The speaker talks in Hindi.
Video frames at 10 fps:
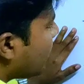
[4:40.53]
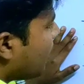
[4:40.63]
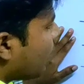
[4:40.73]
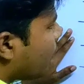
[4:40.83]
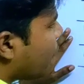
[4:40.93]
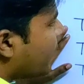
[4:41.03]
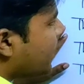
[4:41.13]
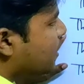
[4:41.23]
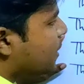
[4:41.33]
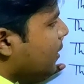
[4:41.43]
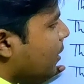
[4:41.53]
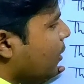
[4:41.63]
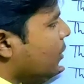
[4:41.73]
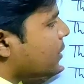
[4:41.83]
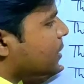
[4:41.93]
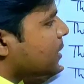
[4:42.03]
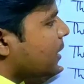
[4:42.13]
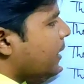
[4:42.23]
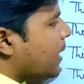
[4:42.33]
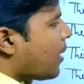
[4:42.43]
आर फिनिश्ड
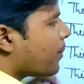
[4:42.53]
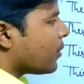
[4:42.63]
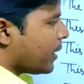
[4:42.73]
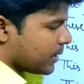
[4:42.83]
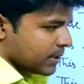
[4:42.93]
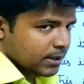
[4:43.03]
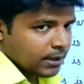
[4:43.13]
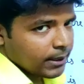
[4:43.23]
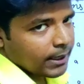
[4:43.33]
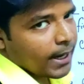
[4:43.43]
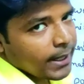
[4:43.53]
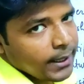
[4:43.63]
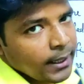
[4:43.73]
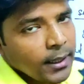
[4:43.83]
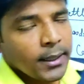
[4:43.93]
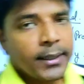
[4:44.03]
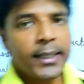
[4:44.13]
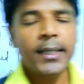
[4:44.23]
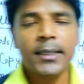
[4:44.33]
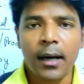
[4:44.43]
गुड्स या प्रोडक्ट्स क्या है ये
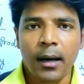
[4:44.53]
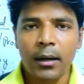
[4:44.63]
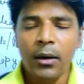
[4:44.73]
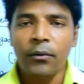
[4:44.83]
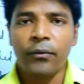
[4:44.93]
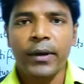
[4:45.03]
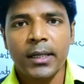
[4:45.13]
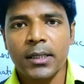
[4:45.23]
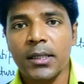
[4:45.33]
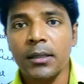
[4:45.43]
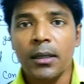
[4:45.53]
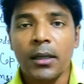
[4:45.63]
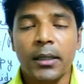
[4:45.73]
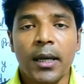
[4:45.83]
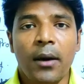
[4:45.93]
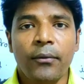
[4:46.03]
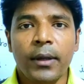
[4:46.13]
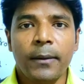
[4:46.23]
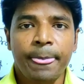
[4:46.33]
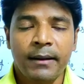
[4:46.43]
दीज आर फिनिश्ड
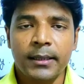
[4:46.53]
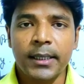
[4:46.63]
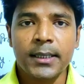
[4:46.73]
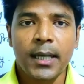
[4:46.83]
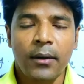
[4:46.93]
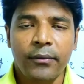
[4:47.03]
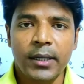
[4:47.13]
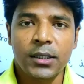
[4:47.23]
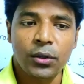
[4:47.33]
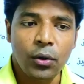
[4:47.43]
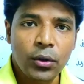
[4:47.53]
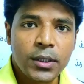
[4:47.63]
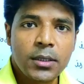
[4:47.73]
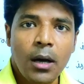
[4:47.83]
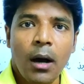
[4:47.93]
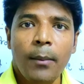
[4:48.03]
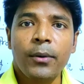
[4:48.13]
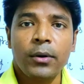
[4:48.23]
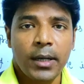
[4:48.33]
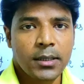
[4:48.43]
या फिर दीज आर फिनिश गुड्स
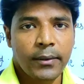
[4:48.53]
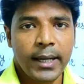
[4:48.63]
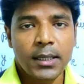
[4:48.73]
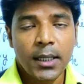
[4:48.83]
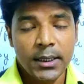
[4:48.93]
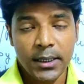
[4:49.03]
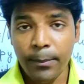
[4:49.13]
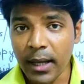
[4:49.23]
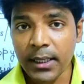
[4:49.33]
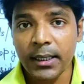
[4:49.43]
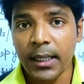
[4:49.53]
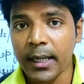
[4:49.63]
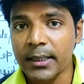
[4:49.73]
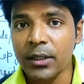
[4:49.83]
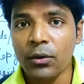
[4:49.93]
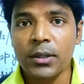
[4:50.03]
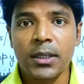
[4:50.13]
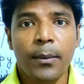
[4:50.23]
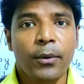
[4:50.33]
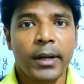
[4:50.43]
आर प्रोडक्ट राइट जब बात आती है किसी
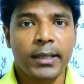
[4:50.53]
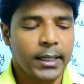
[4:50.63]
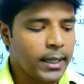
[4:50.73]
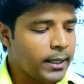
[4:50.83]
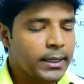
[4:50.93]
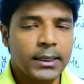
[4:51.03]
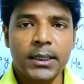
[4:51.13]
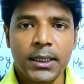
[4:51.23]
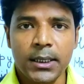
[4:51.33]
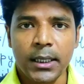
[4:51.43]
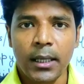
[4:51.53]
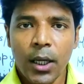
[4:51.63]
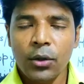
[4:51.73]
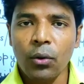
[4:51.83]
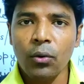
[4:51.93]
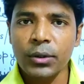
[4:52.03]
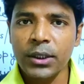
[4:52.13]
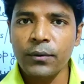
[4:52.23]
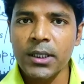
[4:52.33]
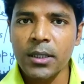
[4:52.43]
गुड्स या प्रोडक्ट की यानी किसी चीज़ की तो
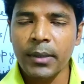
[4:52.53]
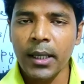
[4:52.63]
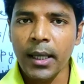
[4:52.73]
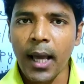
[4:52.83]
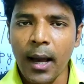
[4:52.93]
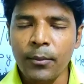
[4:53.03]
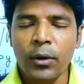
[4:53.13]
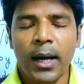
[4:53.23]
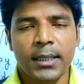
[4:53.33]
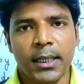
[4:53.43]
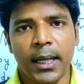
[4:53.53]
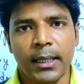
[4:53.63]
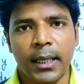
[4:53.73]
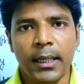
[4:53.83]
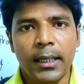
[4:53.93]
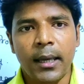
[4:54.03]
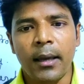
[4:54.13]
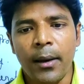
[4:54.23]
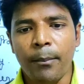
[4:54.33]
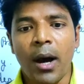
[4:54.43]
उस सिचुएशन में हम लोग अक्सर कहते हैं
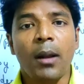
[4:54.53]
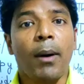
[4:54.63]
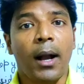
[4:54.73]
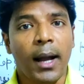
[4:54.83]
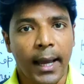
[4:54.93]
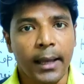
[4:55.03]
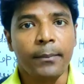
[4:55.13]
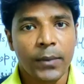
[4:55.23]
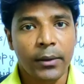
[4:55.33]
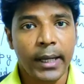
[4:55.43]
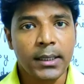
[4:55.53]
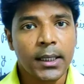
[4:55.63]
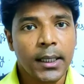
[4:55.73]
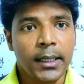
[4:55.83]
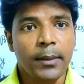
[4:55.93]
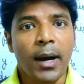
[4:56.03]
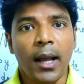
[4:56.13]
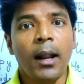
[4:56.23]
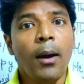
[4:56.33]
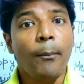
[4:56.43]
कि ये माल पक्का है राइट
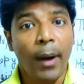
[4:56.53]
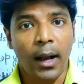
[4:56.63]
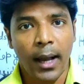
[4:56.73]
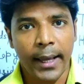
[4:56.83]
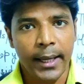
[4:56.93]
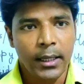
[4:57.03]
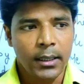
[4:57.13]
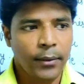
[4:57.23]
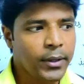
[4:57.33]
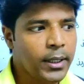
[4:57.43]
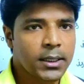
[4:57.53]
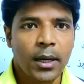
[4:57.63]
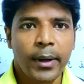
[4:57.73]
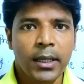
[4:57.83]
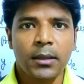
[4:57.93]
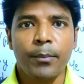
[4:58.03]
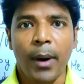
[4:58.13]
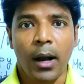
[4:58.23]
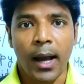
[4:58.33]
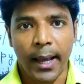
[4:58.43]
ये माल पक्का है या फिर ये सामान
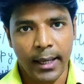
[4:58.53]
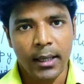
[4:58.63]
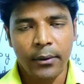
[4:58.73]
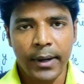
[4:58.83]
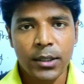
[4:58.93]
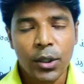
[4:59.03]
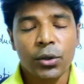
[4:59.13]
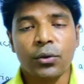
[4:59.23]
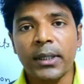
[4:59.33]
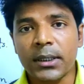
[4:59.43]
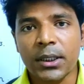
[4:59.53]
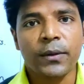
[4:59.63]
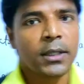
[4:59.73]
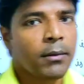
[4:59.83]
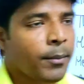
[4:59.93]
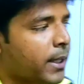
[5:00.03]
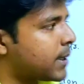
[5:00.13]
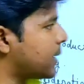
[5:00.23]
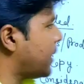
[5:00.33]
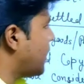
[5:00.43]
एकदम पक्का है राइट सो इस सिचुएशन में हम कह